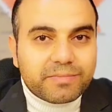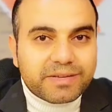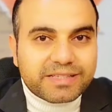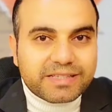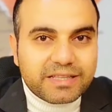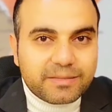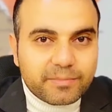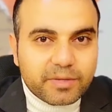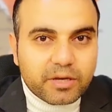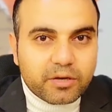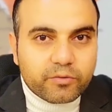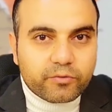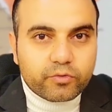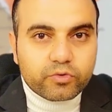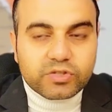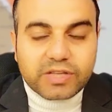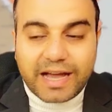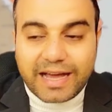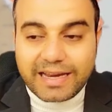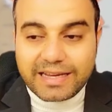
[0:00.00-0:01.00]
مزيد من
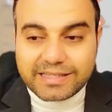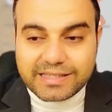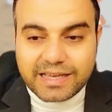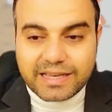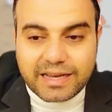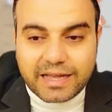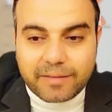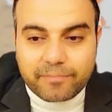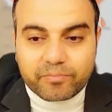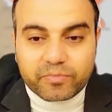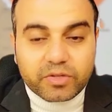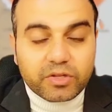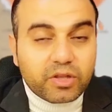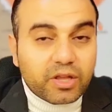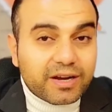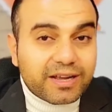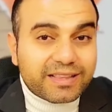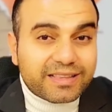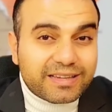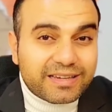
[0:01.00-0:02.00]
النفوذ على سيناء
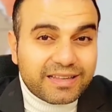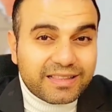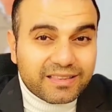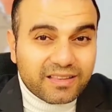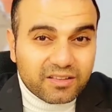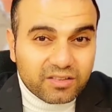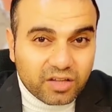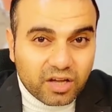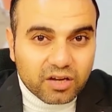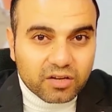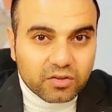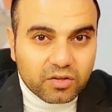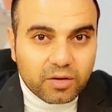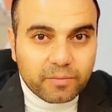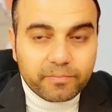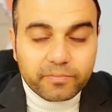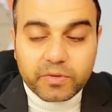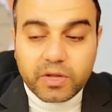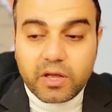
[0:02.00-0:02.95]
لدرجة ان انت النهاردة